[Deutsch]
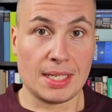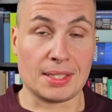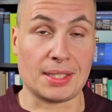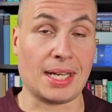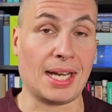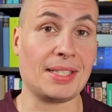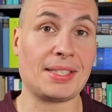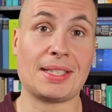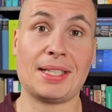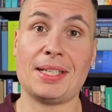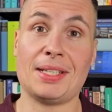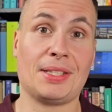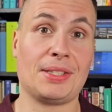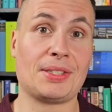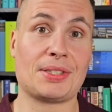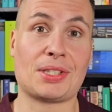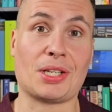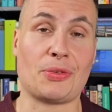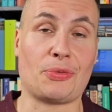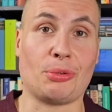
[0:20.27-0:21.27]
Da ich
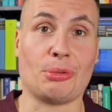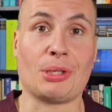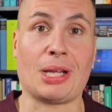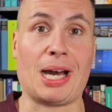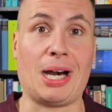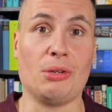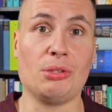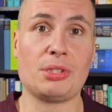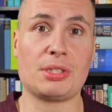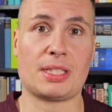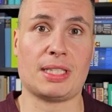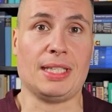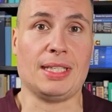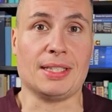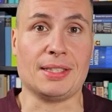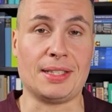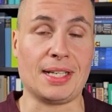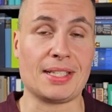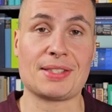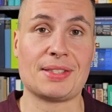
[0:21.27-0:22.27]
allerdings davon
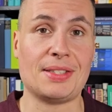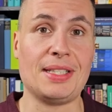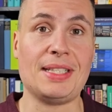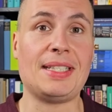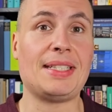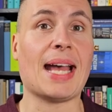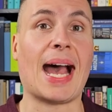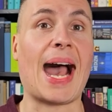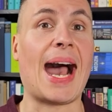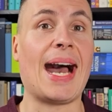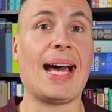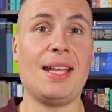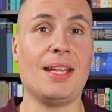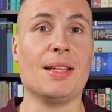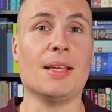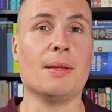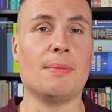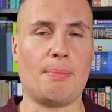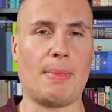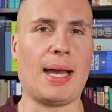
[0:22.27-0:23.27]
ausgehe, dass nicht
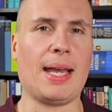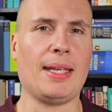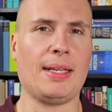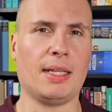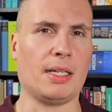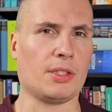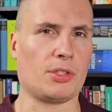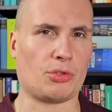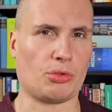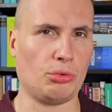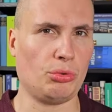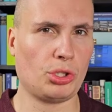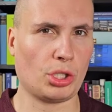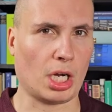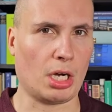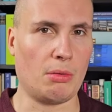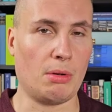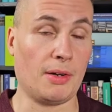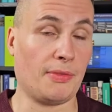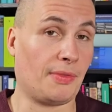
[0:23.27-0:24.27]
alle meiner
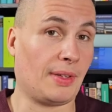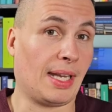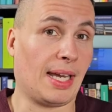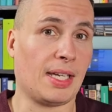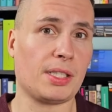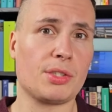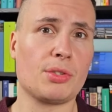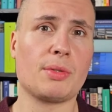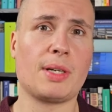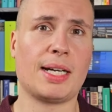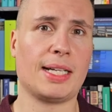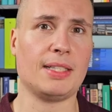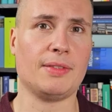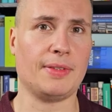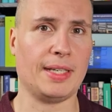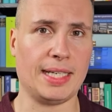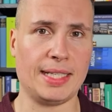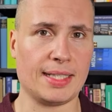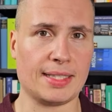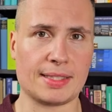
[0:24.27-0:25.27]
Zuschauer, vielleicht sogar die
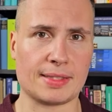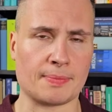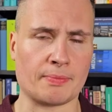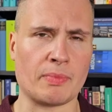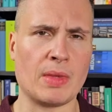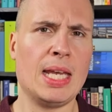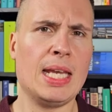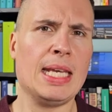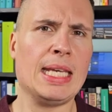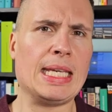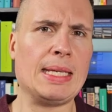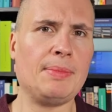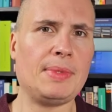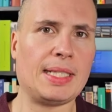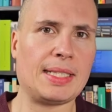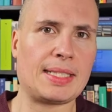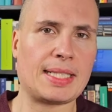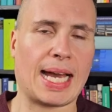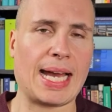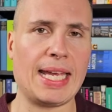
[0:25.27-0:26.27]
wenigsten, im
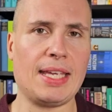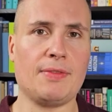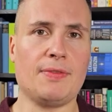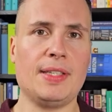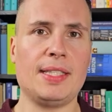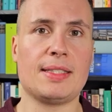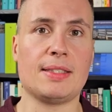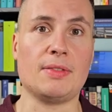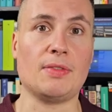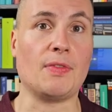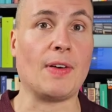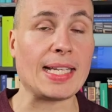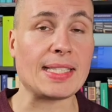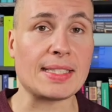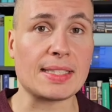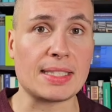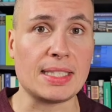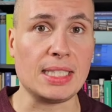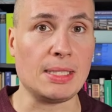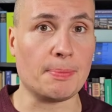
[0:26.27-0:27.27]
Detail wissen,
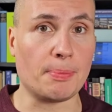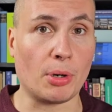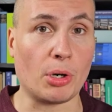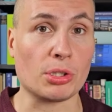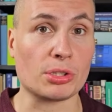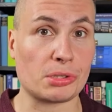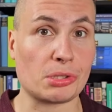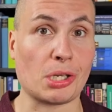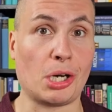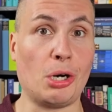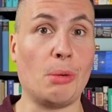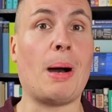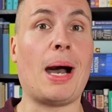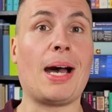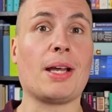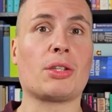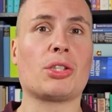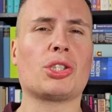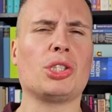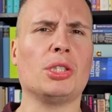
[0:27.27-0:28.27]
was die
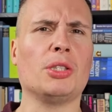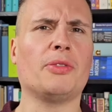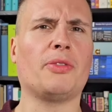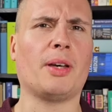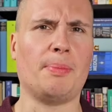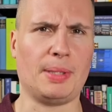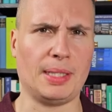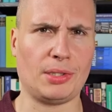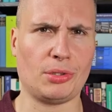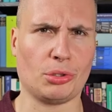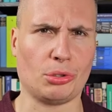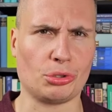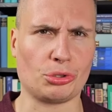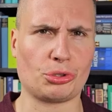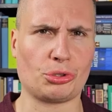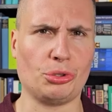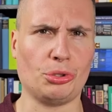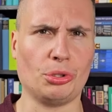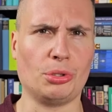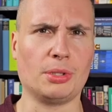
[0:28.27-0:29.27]
posttraumatische
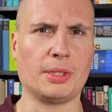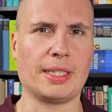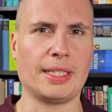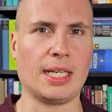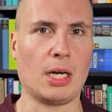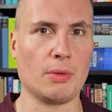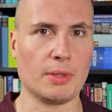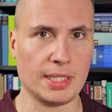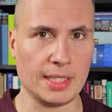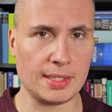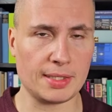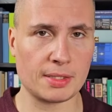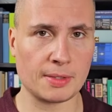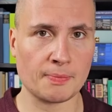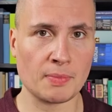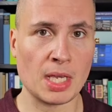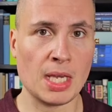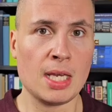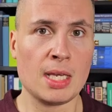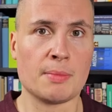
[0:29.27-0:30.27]
Verbitterungsstörung genau ist,
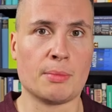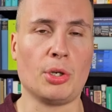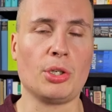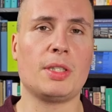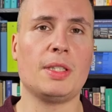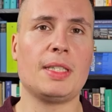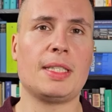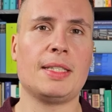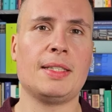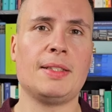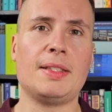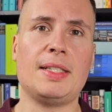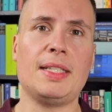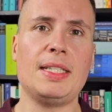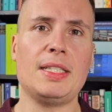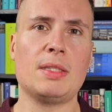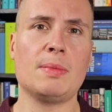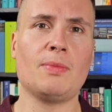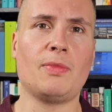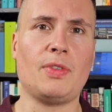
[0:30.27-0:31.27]
möchte ich in
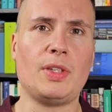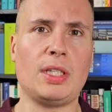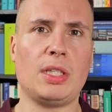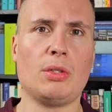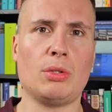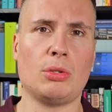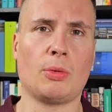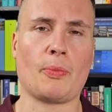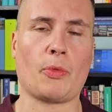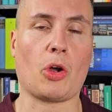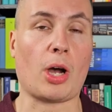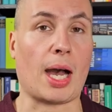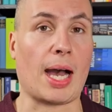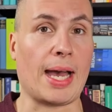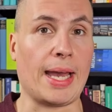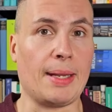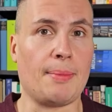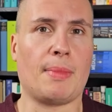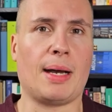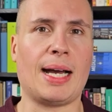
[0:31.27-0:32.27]
diesem Video noch
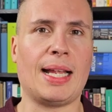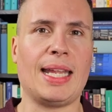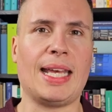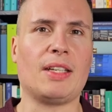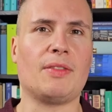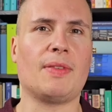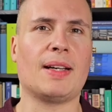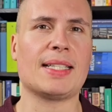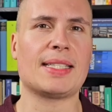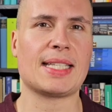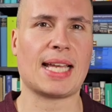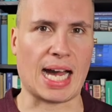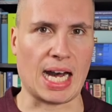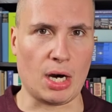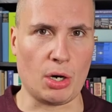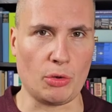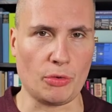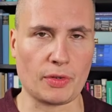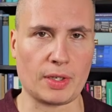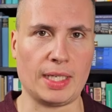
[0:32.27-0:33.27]
einmal etwas
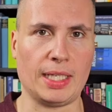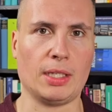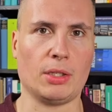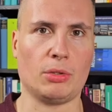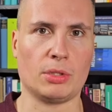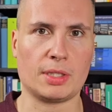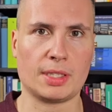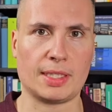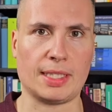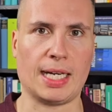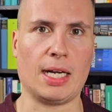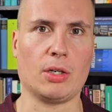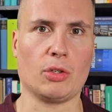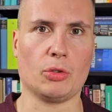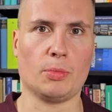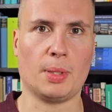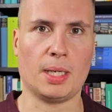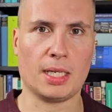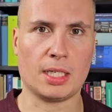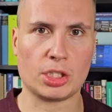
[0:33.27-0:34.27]
Aufklärung
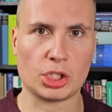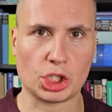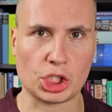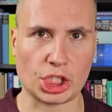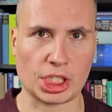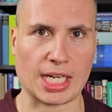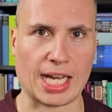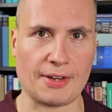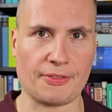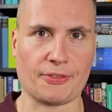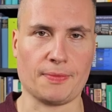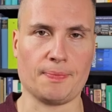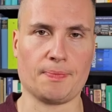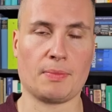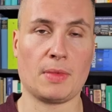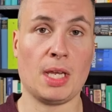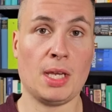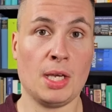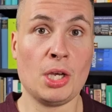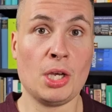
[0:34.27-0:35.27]
darüber schaffen.
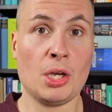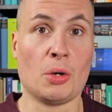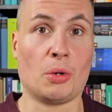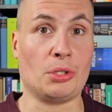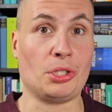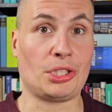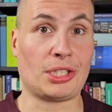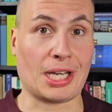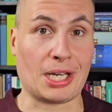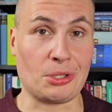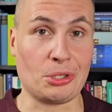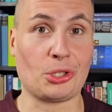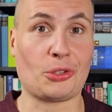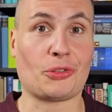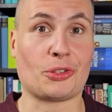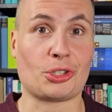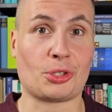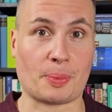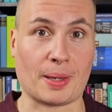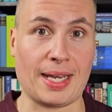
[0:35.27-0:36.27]
Und ich kann euch
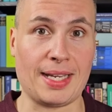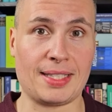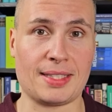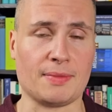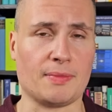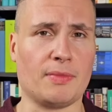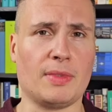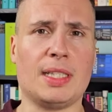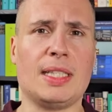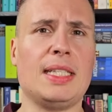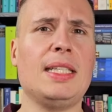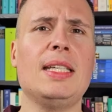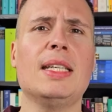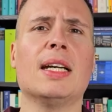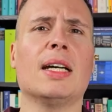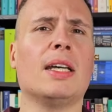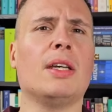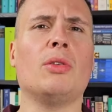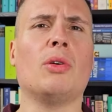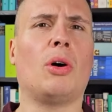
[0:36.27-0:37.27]
versprechen, wenn
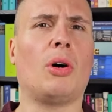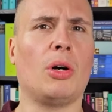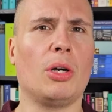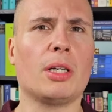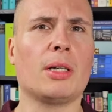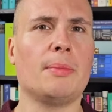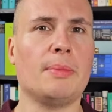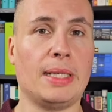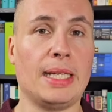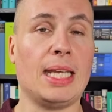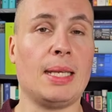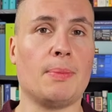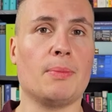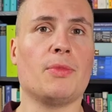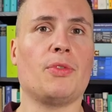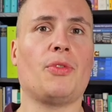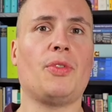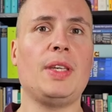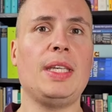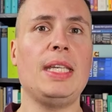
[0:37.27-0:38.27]
ihr in eurem Leben
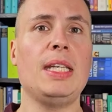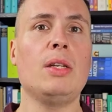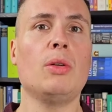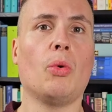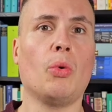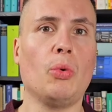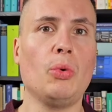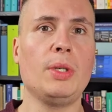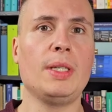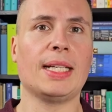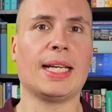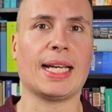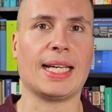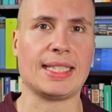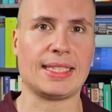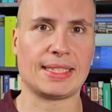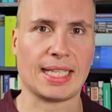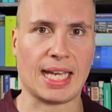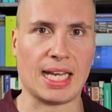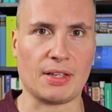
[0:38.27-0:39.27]
viel
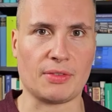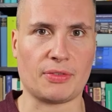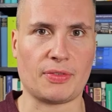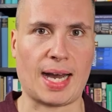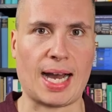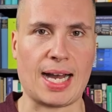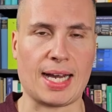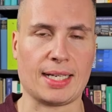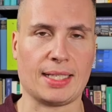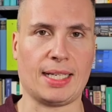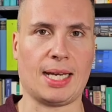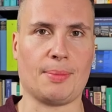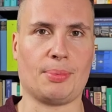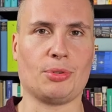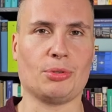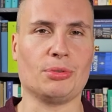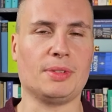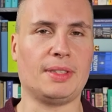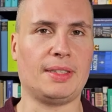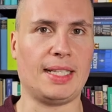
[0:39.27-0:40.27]
Unrecht erfahren habt
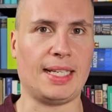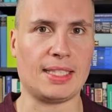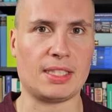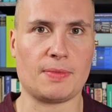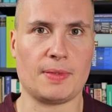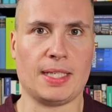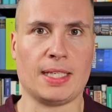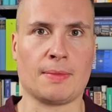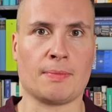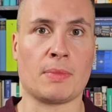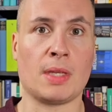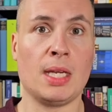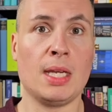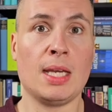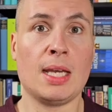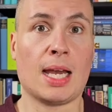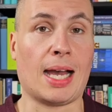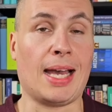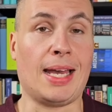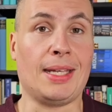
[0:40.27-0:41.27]
und deswegen
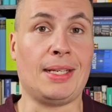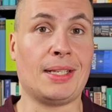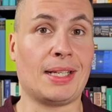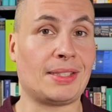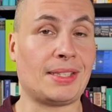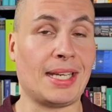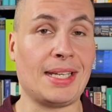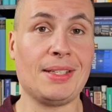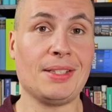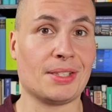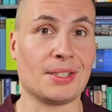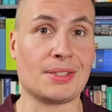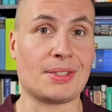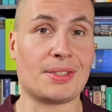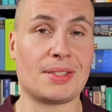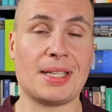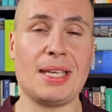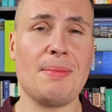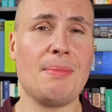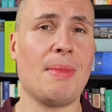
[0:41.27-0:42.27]
ein
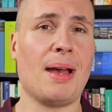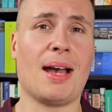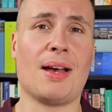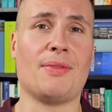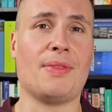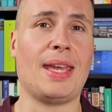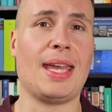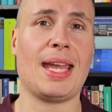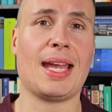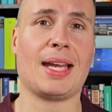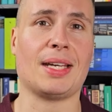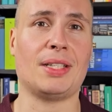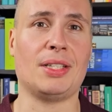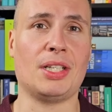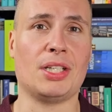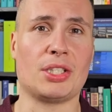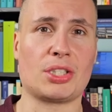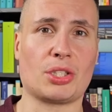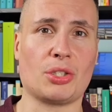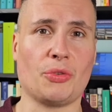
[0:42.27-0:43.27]
latentes,
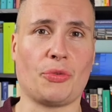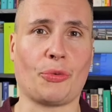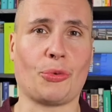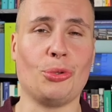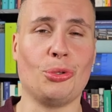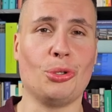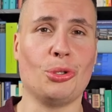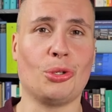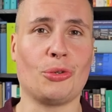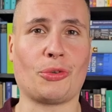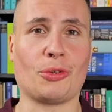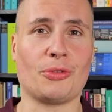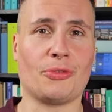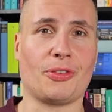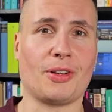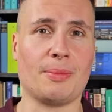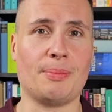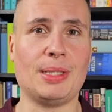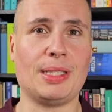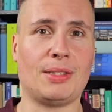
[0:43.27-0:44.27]
immerwährendes Gefühl von
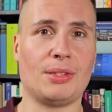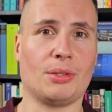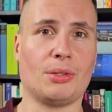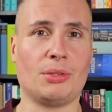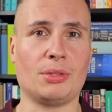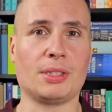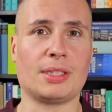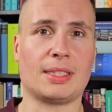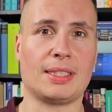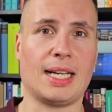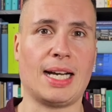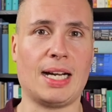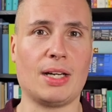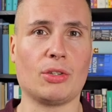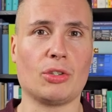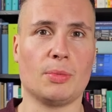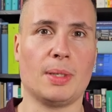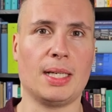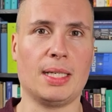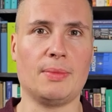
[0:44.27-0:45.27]
Verbitterung
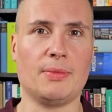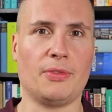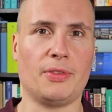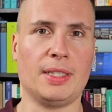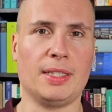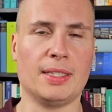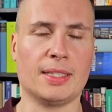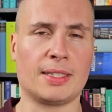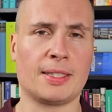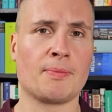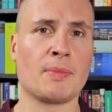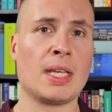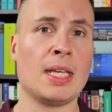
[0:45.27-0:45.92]
darüber empfindet,